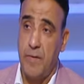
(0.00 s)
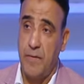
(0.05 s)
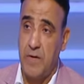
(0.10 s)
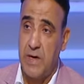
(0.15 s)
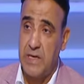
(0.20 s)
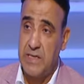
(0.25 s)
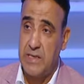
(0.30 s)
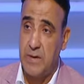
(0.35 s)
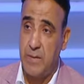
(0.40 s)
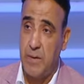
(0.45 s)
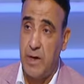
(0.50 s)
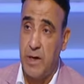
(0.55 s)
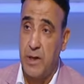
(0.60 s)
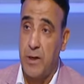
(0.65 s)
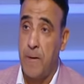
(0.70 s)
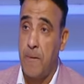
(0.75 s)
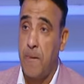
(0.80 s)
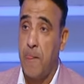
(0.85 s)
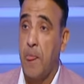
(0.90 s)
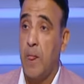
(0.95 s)
في نادي الزمالك
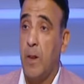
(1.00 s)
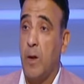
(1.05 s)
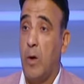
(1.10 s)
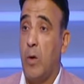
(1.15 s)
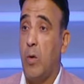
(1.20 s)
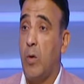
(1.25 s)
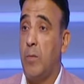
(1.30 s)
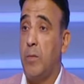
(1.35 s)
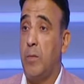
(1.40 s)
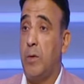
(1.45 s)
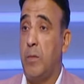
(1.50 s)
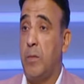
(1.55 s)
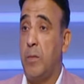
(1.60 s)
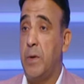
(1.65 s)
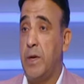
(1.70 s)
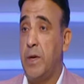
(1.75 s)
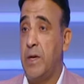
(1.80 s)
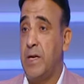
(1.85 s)
هو من